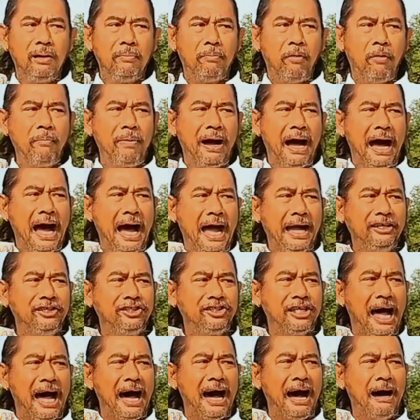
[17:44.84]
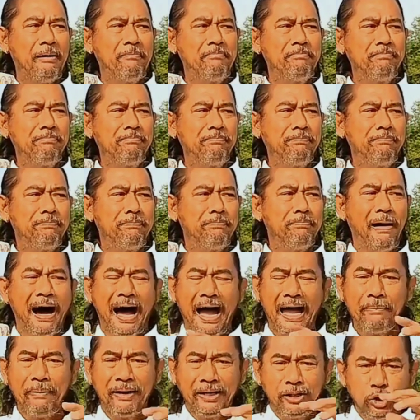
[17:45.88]
ผมขายสามใบ
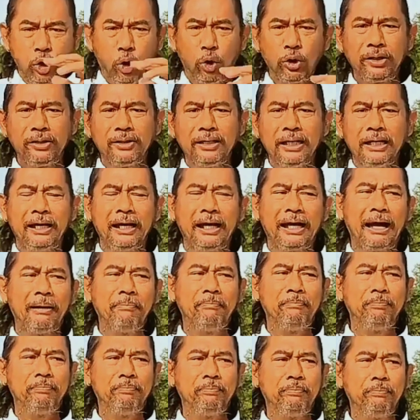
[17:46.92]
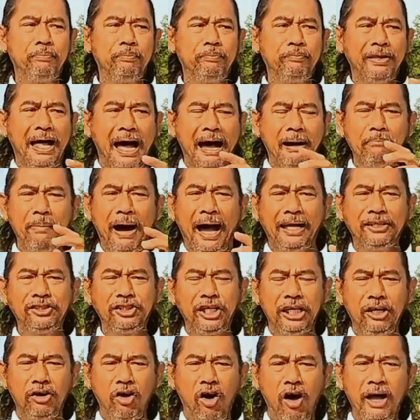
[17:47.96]
เป็นชุดหนึ่งนะครับสามใบ
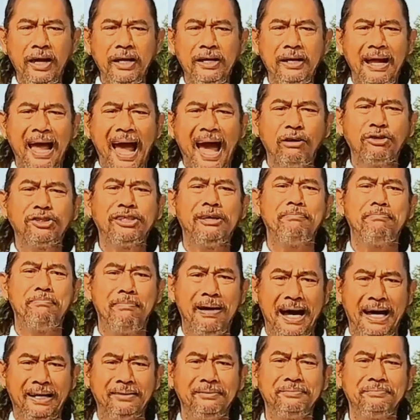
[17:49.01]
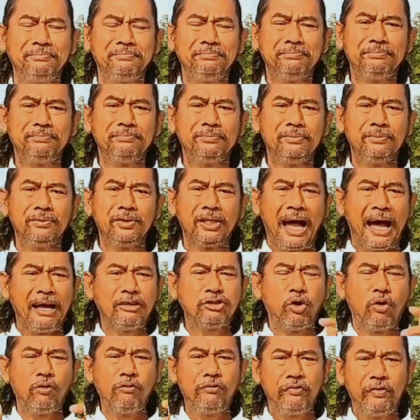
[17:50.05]
สี่ร้อยเก้าสิบบาท ค่า
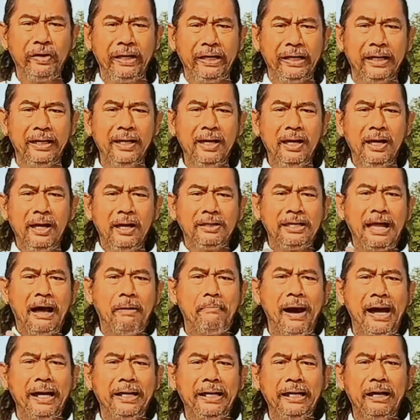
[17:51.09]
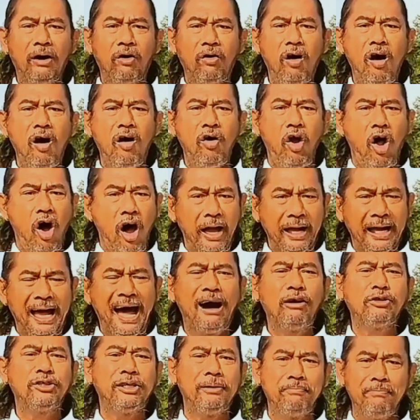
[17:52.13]
ส่งฟรี ถ้าใบเดียวก็ร้อย
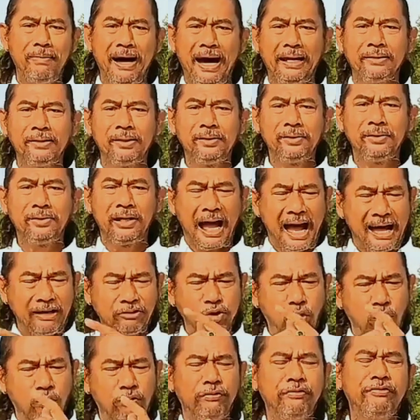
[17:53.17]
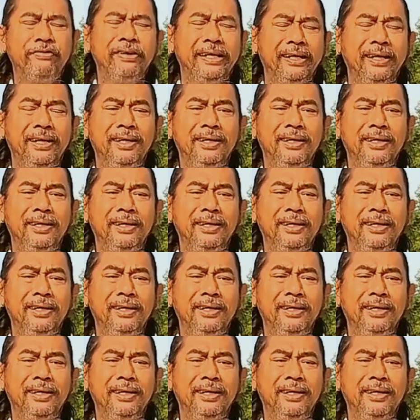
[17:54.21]
เก้าสิบบาทค่าส่งฟรี